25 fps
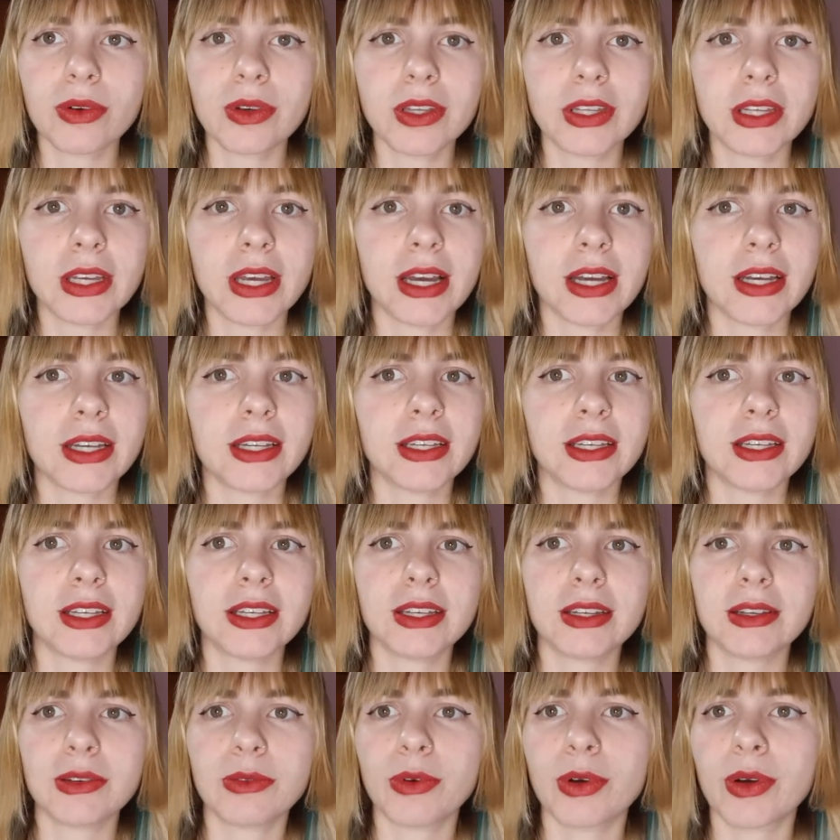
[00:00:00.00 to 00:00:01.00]
E
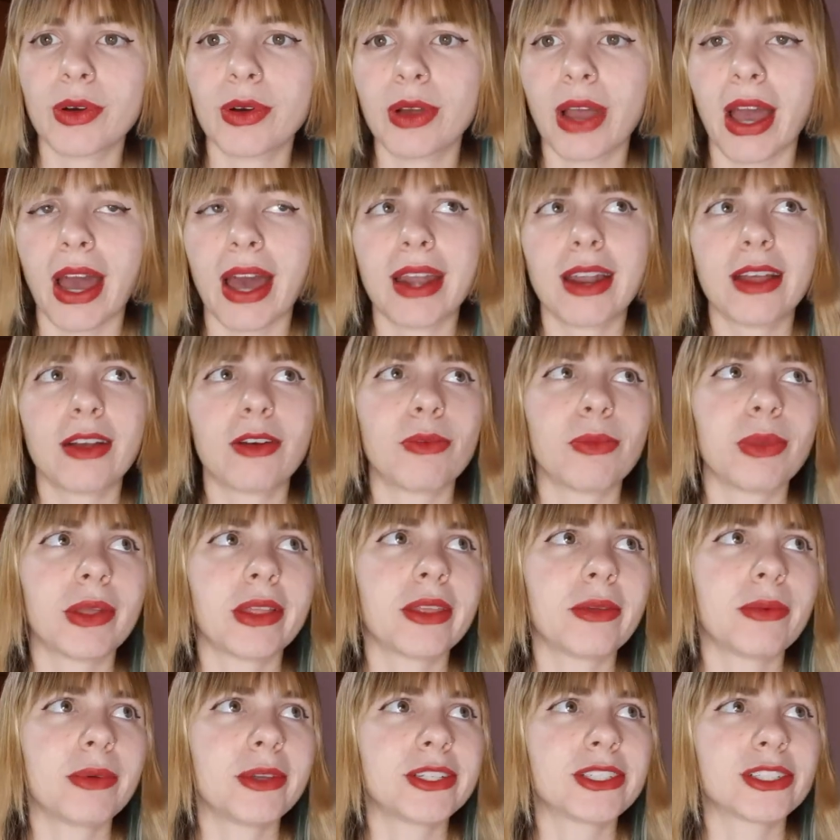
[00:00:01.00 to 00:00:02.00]
aí o cara é
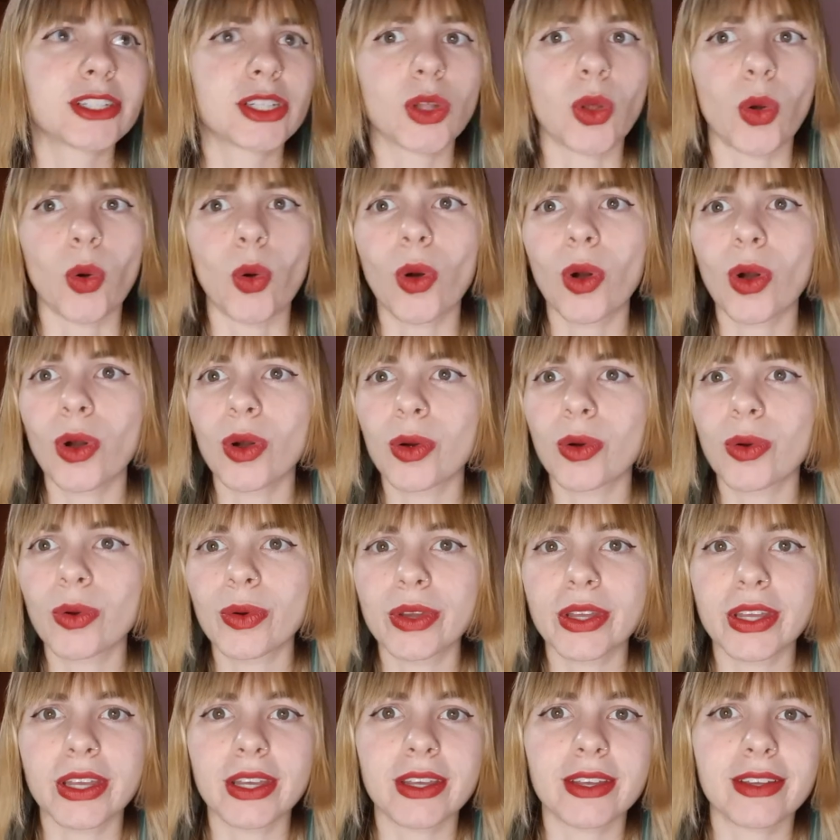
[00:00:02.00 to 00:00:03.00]
completamente louco
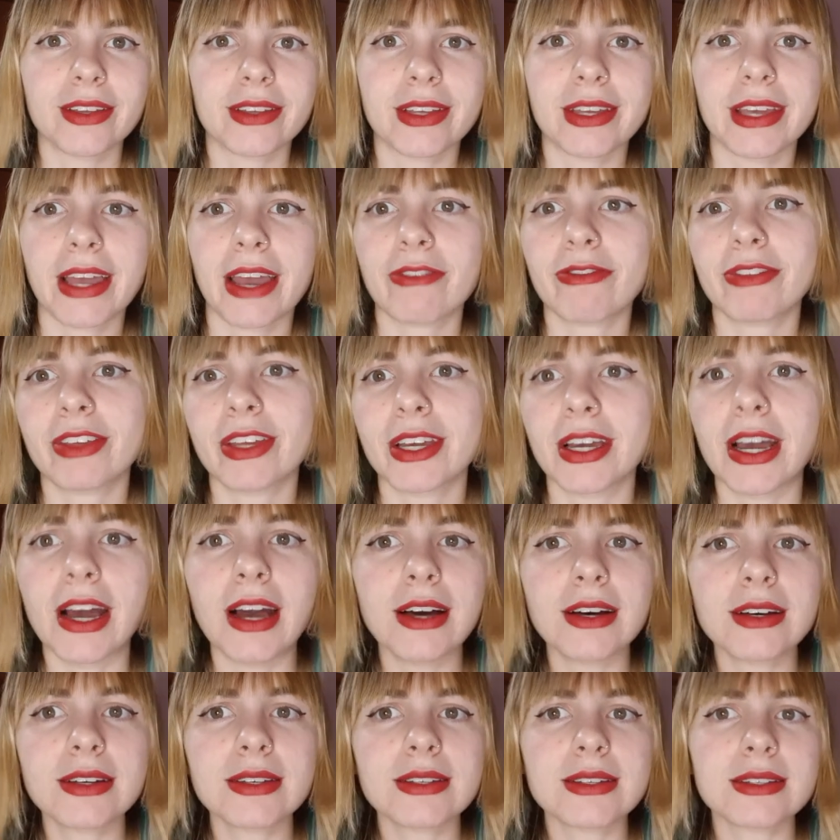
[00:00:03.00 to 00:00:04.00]
e quer
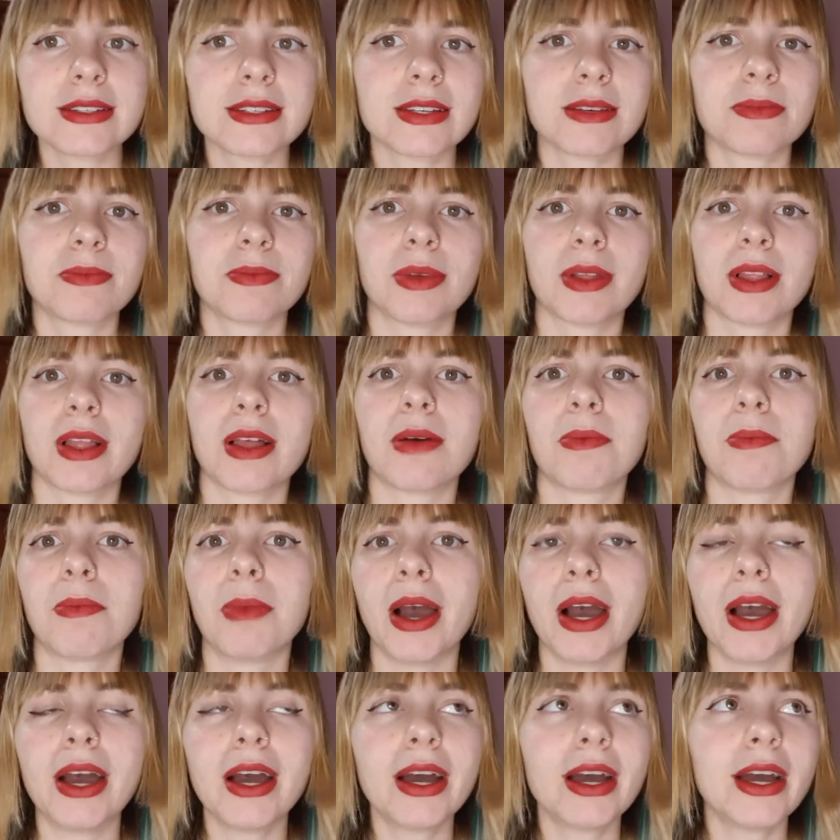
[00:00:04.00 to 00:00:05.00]
vingança pela
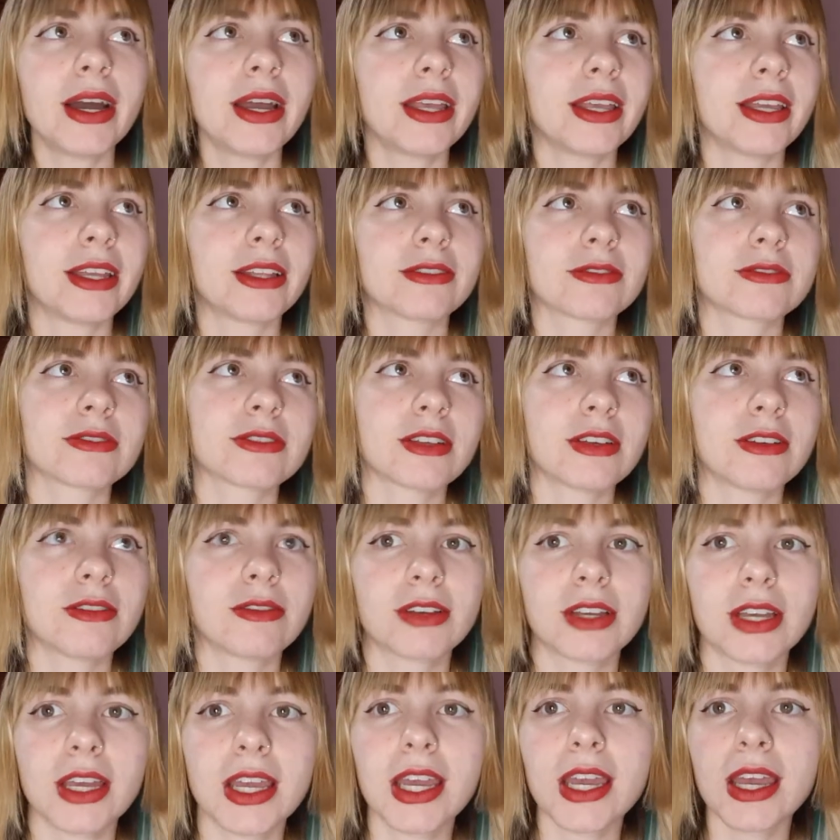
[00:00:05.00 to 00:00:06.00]
mãe, não sei o
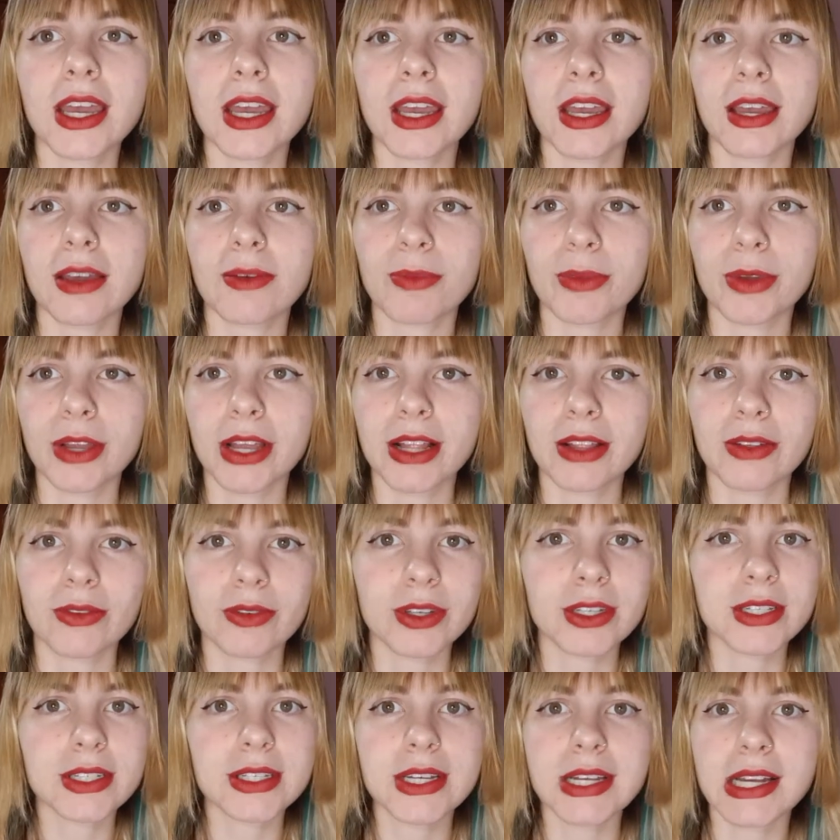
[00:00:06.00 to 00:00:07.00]
que, porque ele não
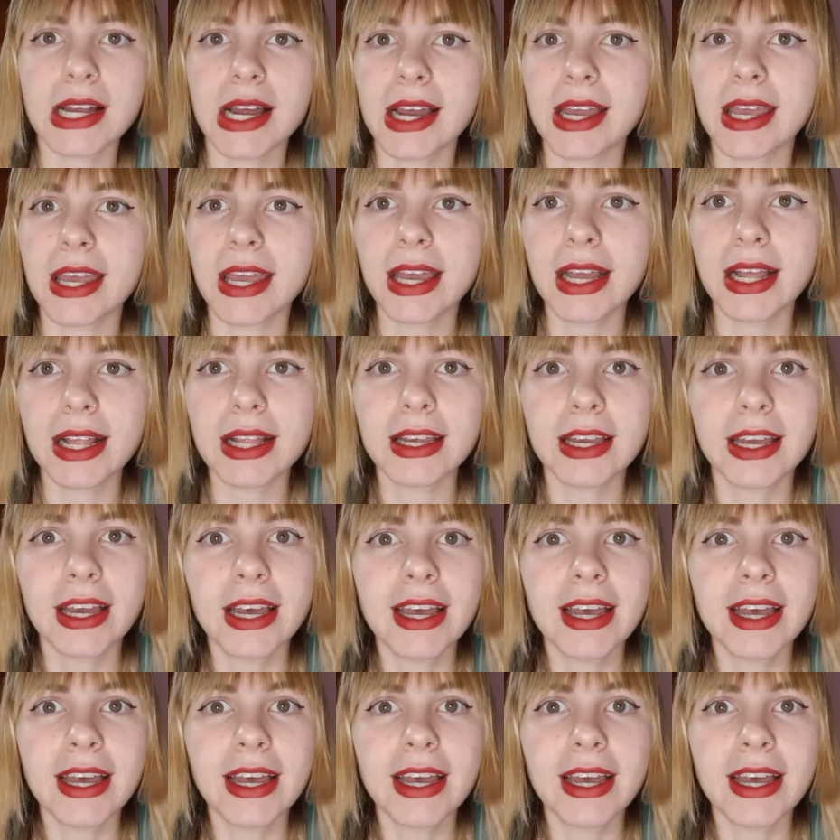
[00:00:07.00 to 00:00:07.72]
quis criar ele.